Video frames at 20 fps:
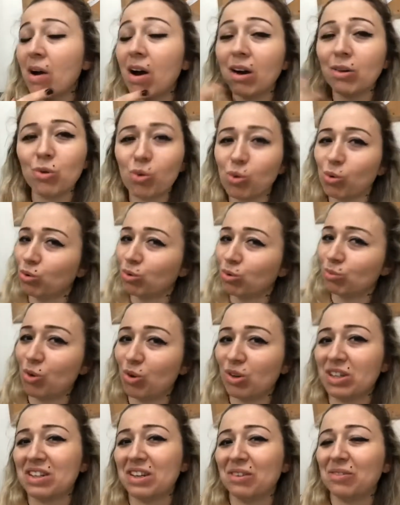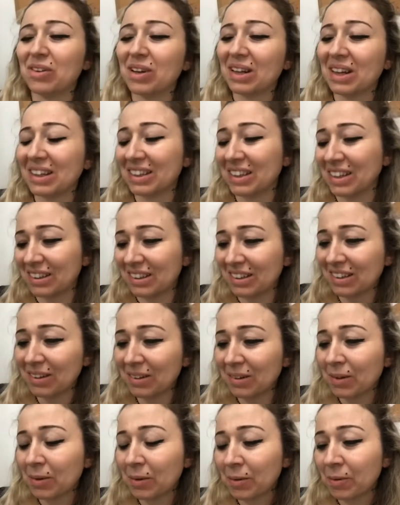Aa yok olur mu öyle şey falan dedi.
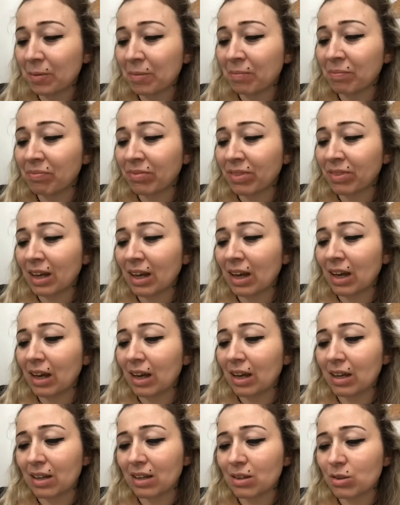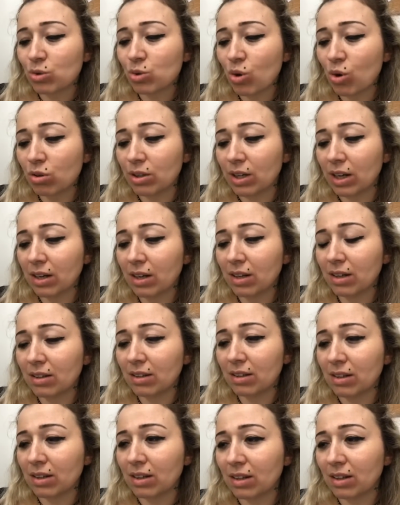Sonra
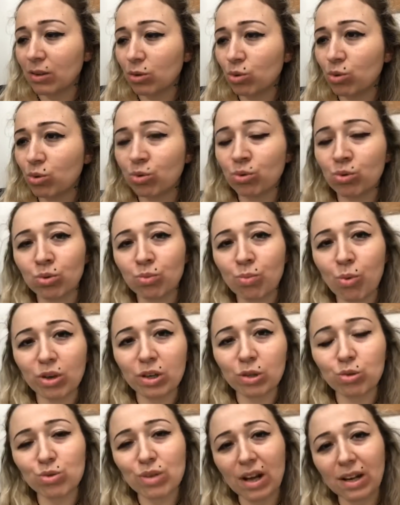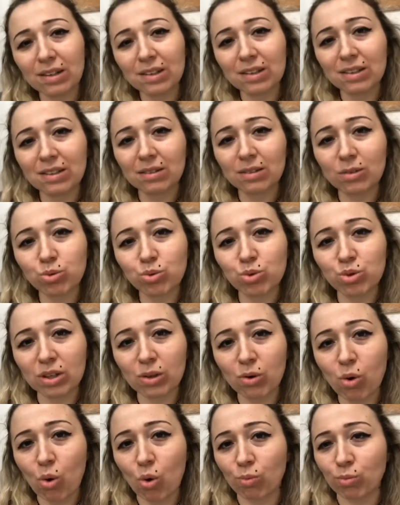e, ürünü böyle güzel
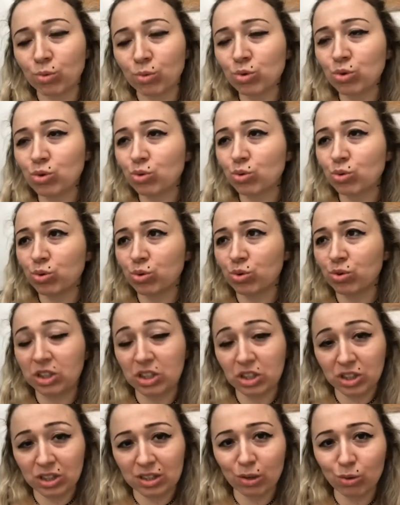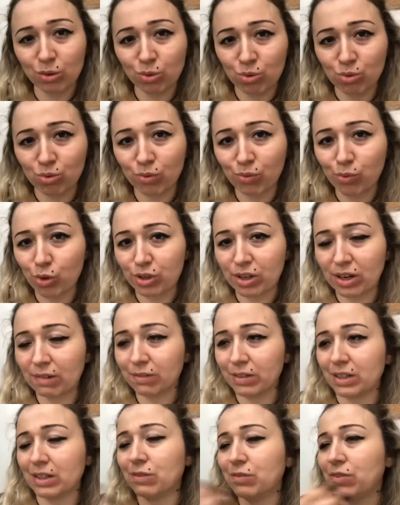kutuya koymuş. Kutunun içinde ürünün
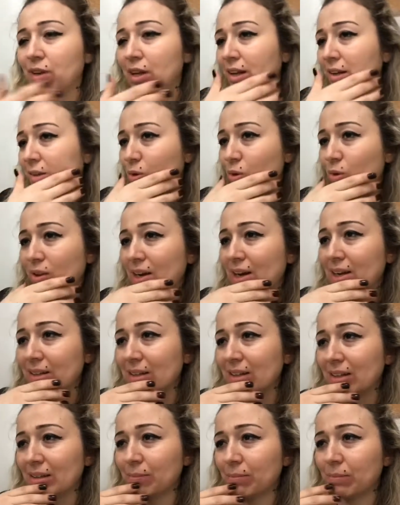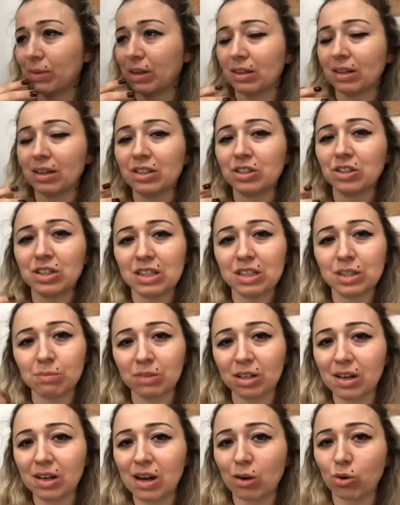fotoğraflarını falan gönderdi bana. İşte
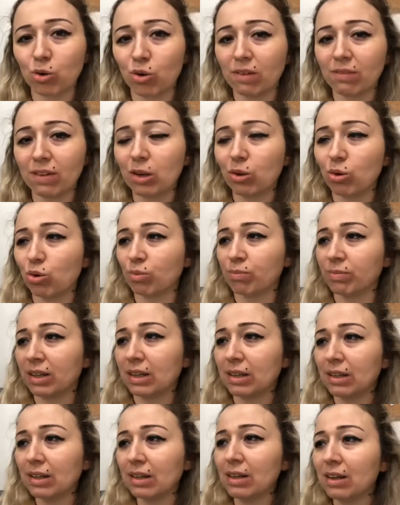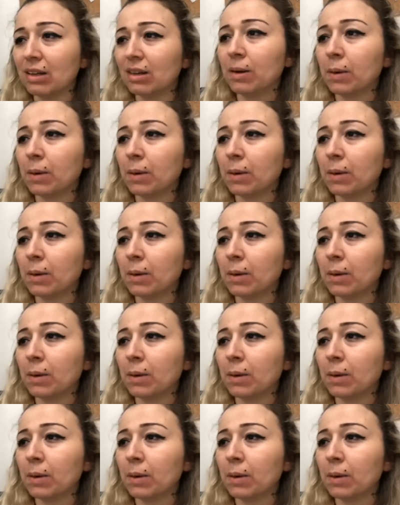şimdi kargoya veriyorum dedi.